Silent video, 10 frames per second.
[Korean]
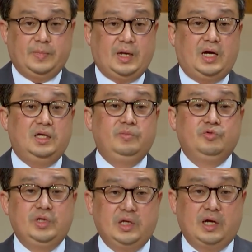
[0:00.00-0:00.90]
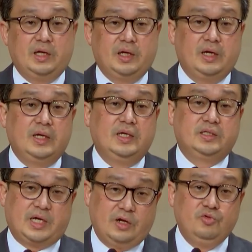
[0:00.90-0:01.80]
하나님이 우리 인간에게
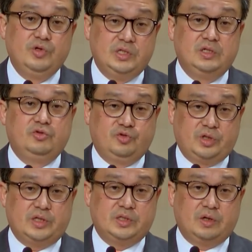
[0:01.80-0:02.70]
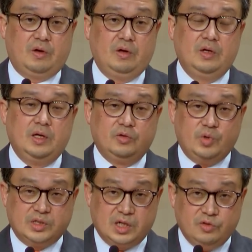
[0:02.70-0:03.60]
자유의지를 주셨죠.
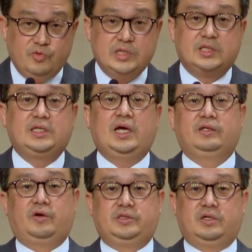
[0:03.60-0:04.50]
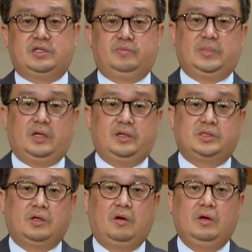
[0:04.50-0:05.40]
굉장히 리스키한 것이었습니다.
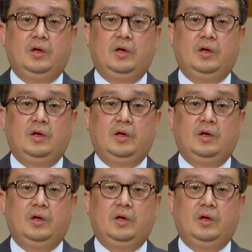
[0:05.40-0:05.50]
그렇죠.